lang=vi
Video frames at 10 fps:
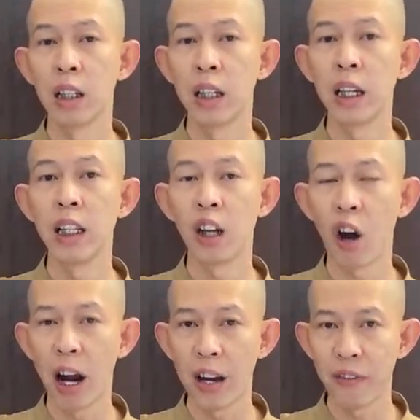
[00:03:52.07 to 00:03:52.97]
khi
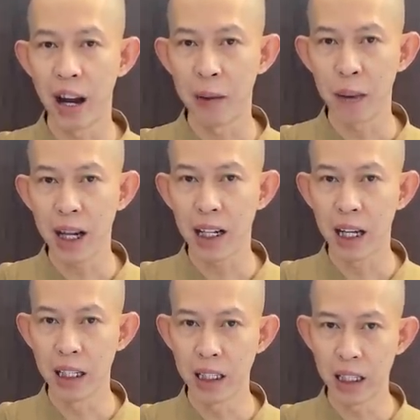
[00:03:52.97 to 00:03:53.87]
có ai phản bác
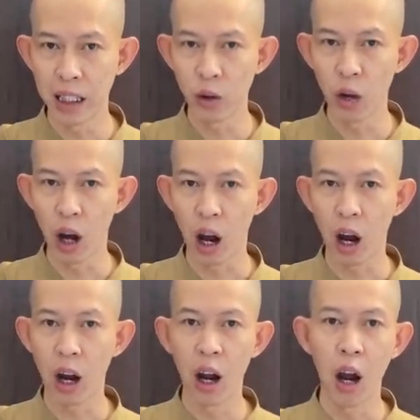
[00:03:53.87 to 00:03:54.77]
lại ý kiến của
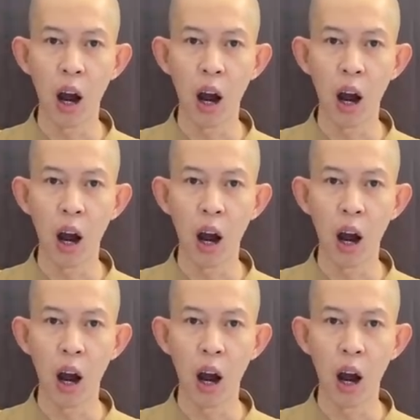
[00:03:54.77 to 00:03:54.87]
họ,